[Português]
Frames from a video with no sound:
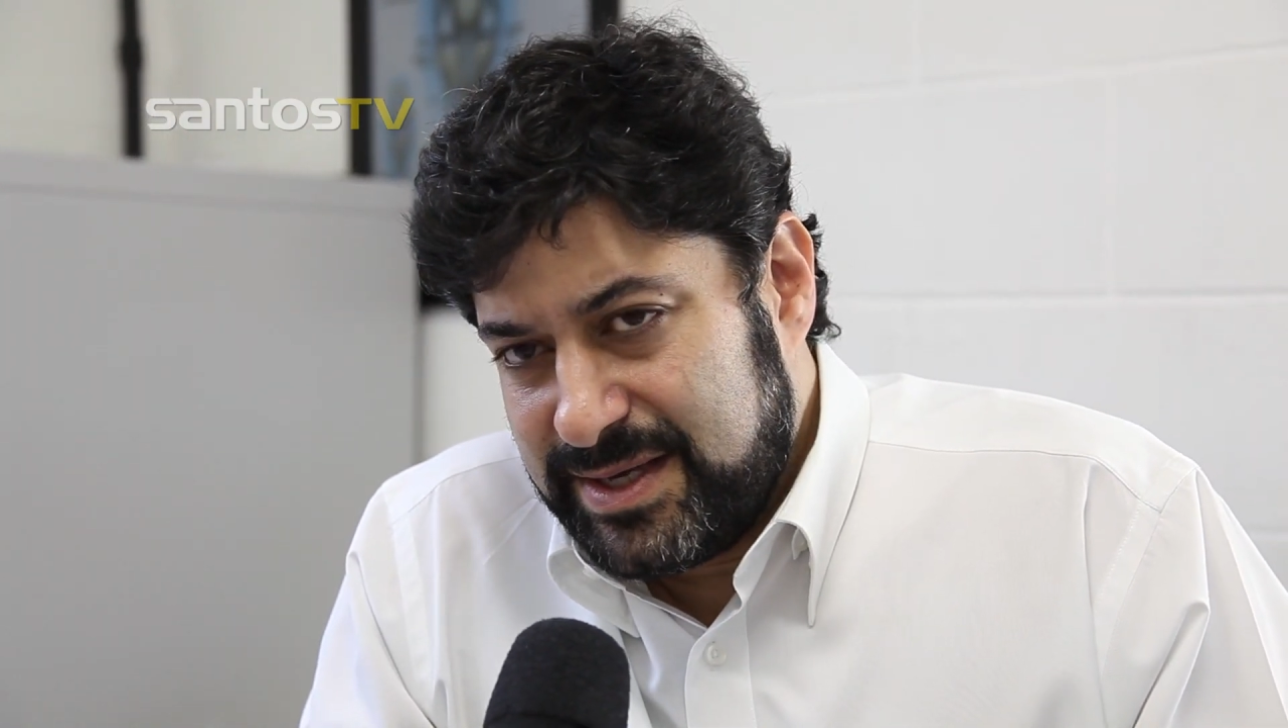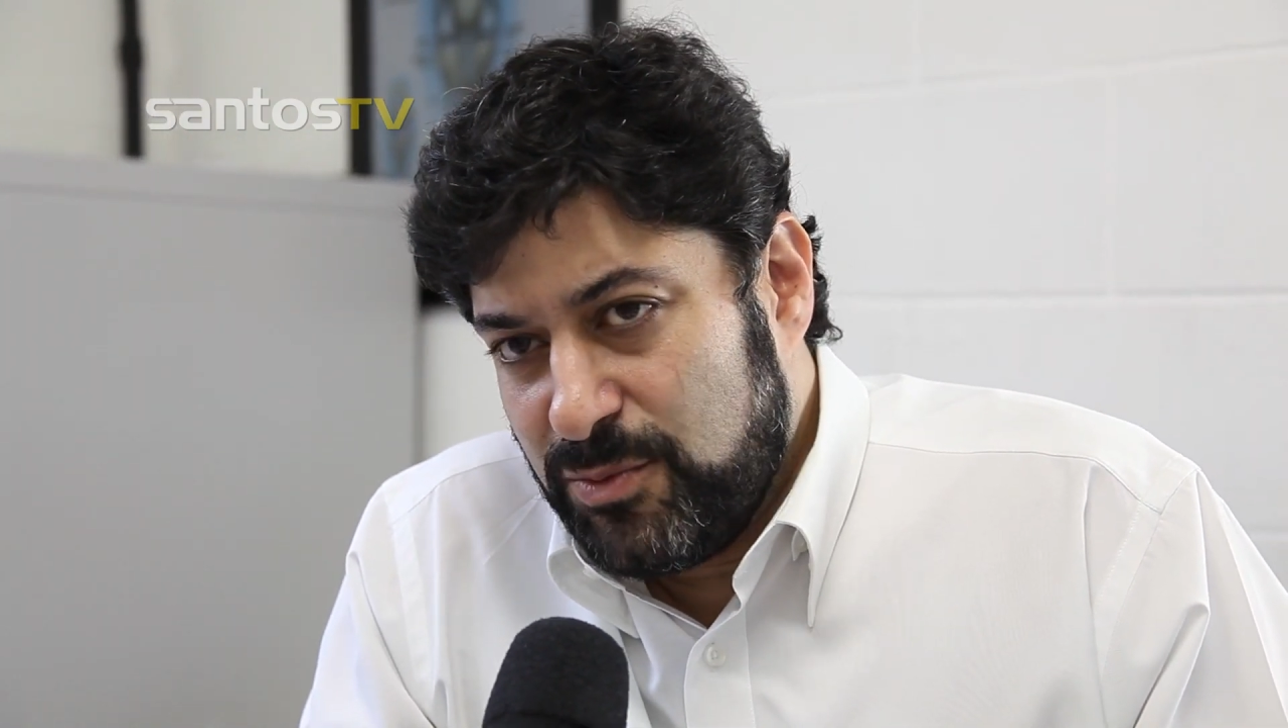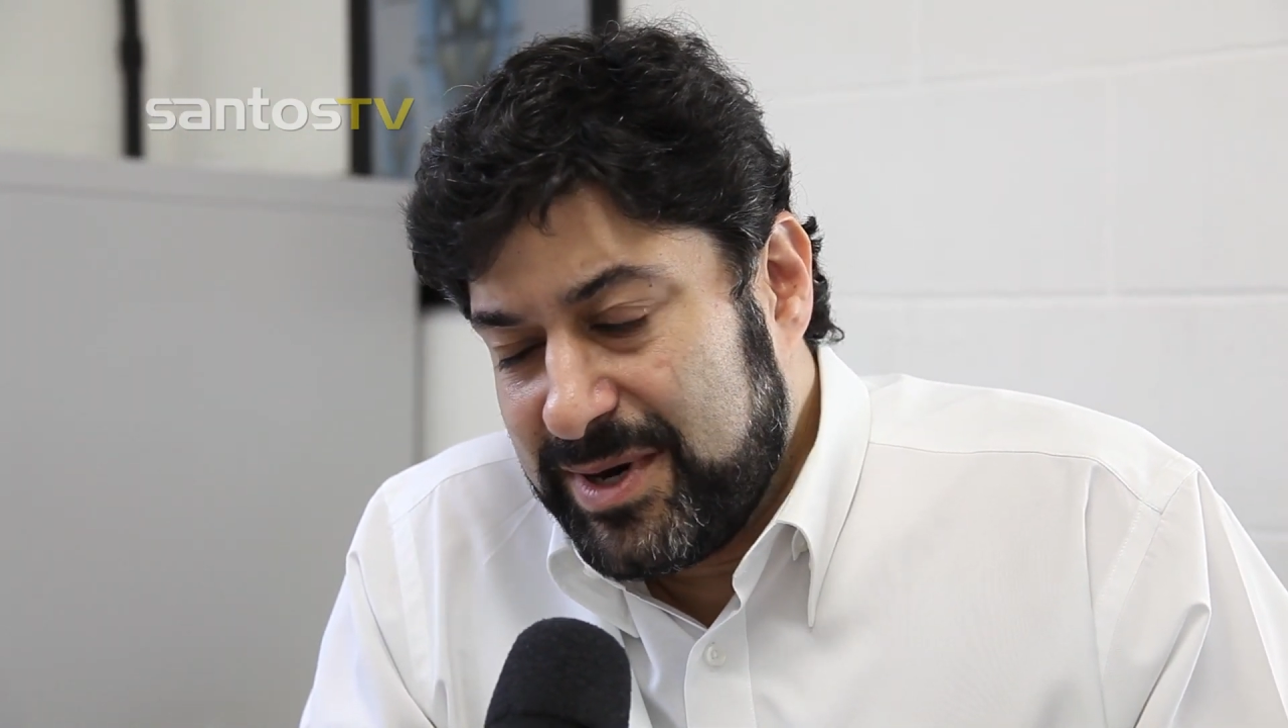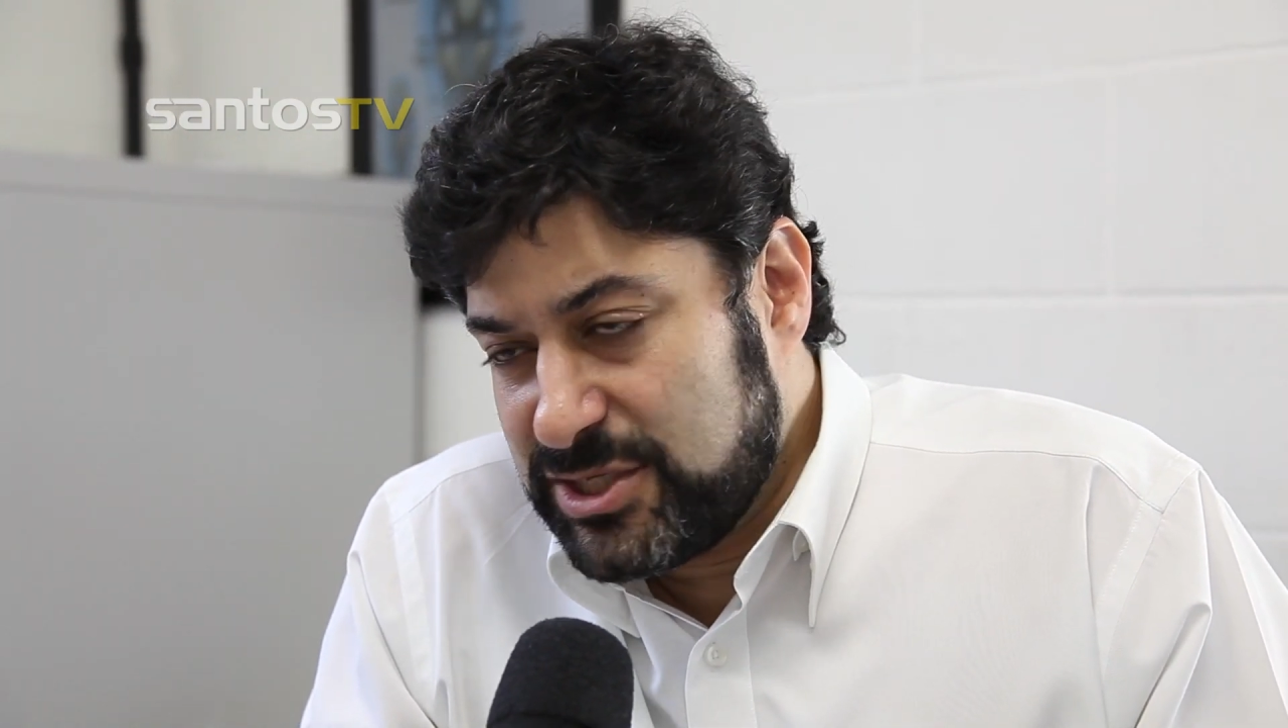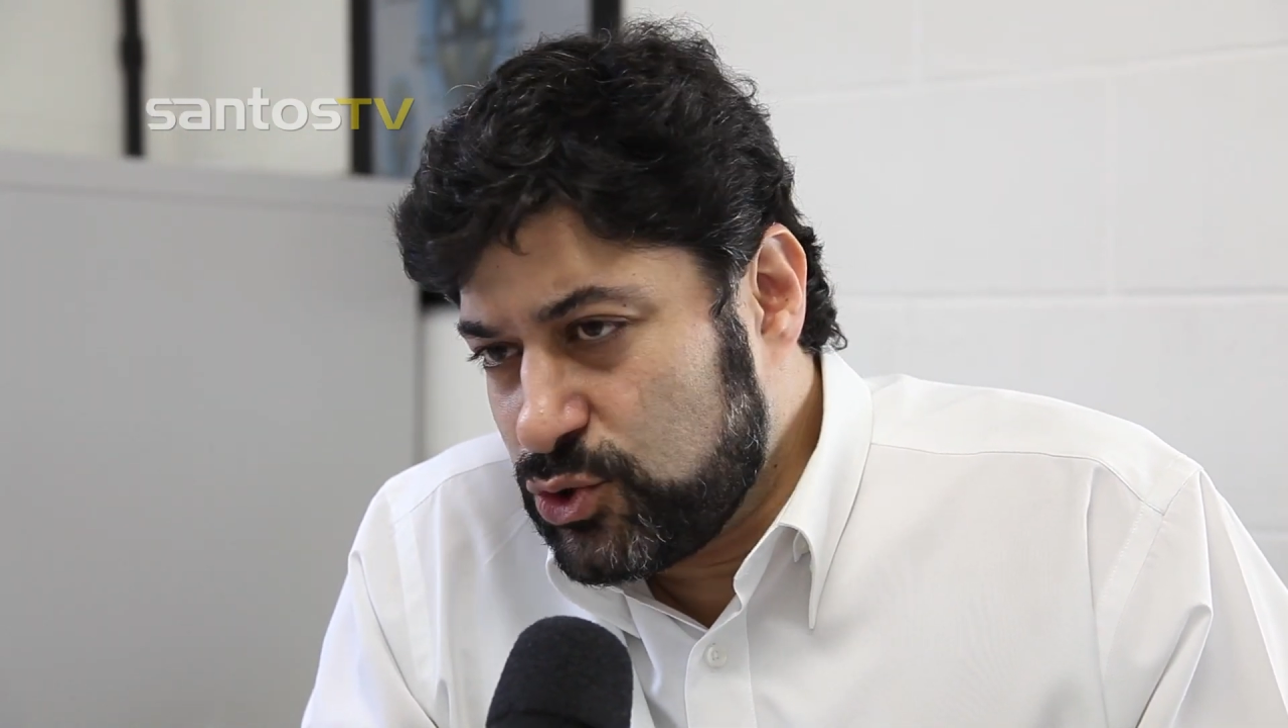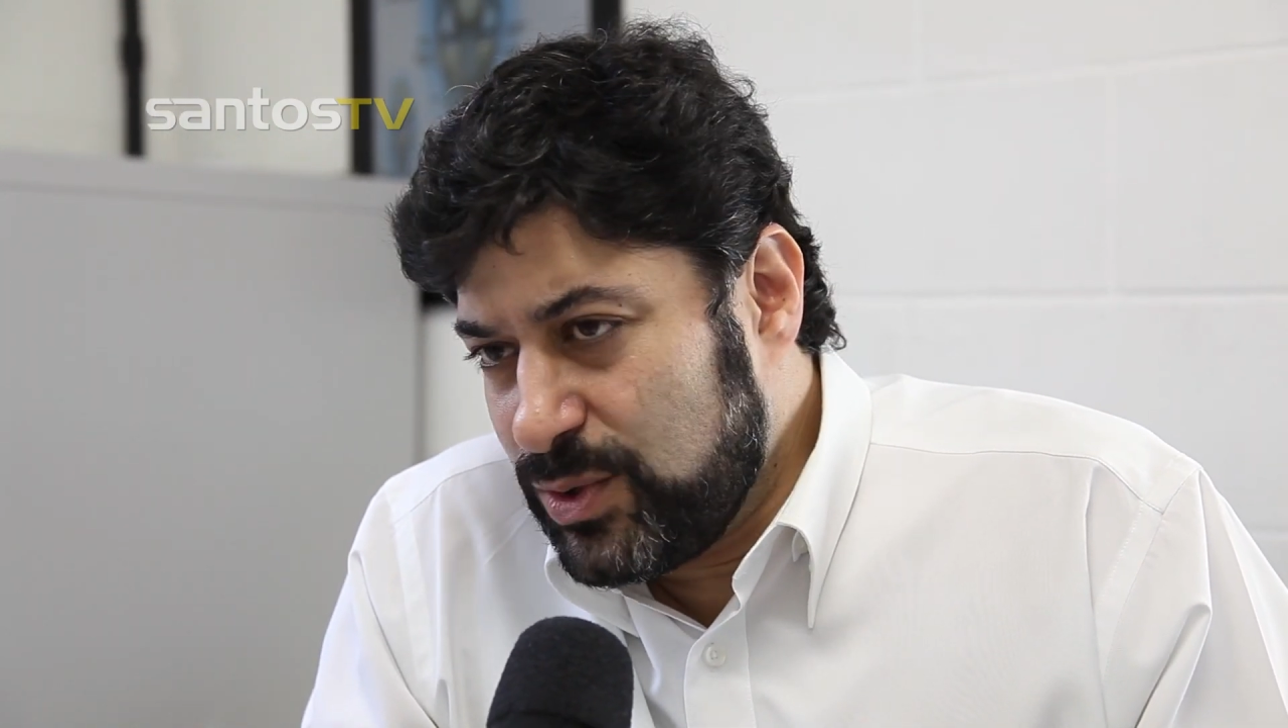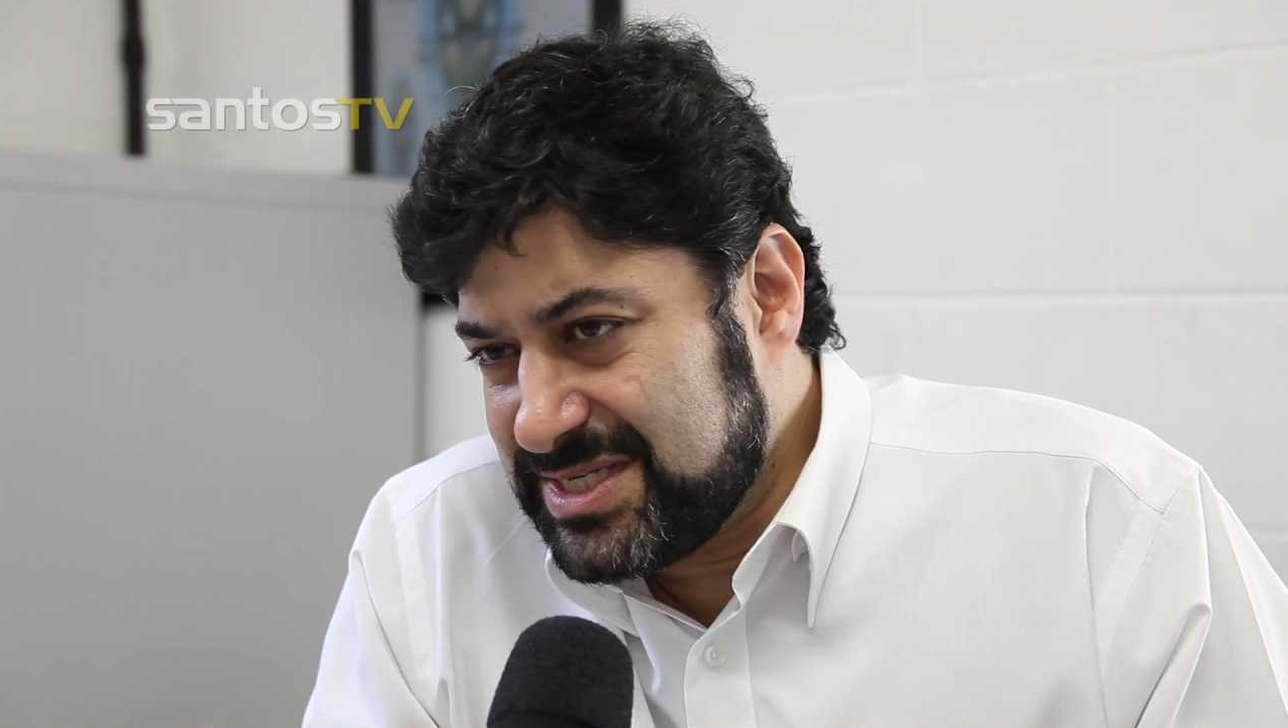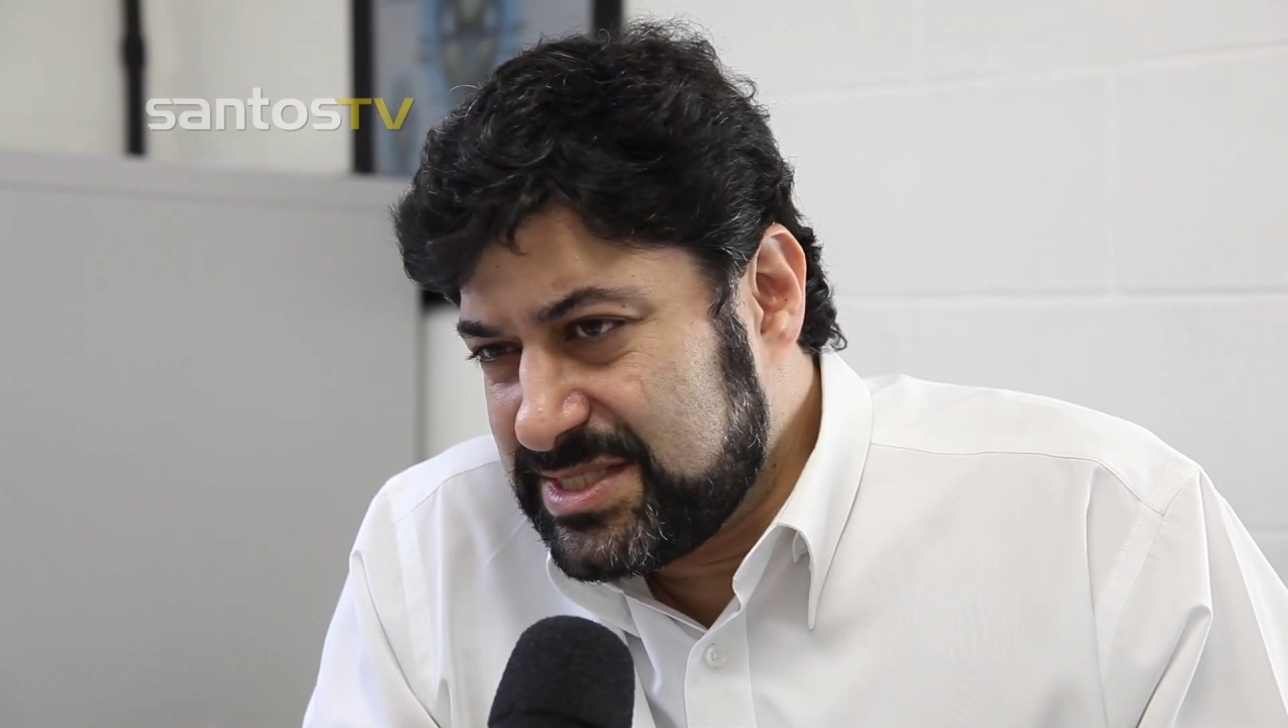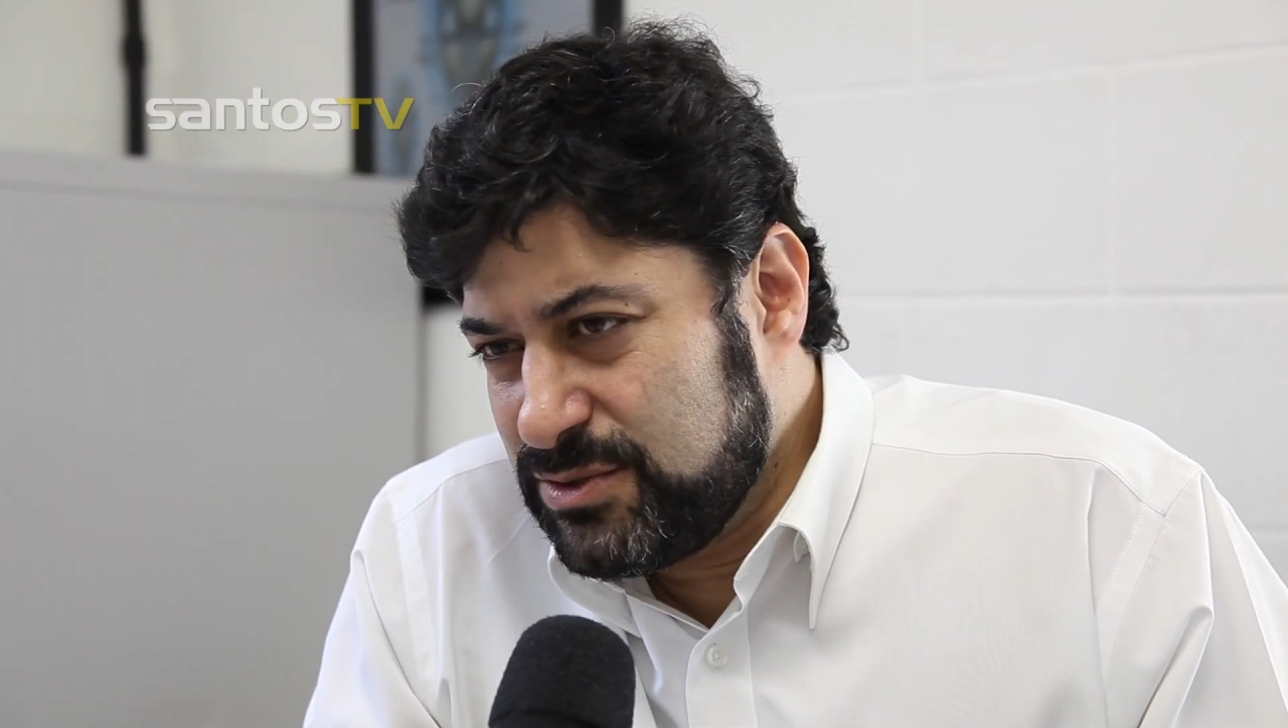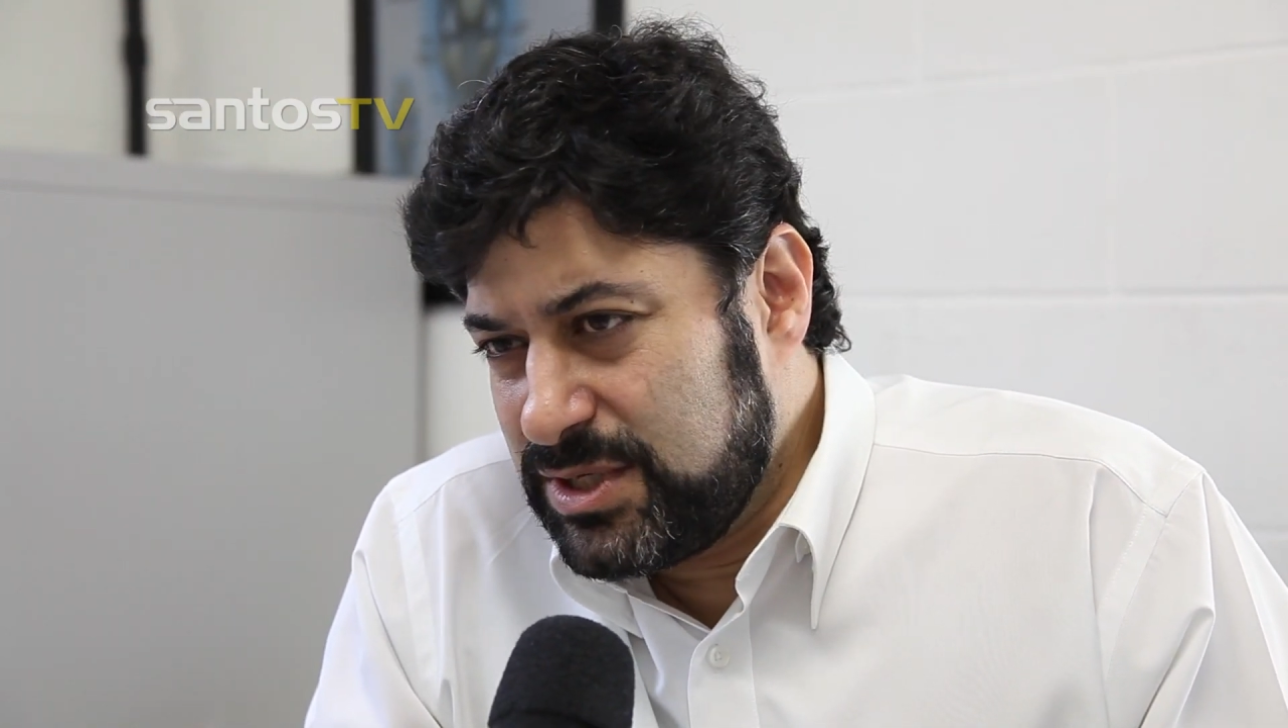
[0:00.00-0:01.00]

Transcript: que é uma articulação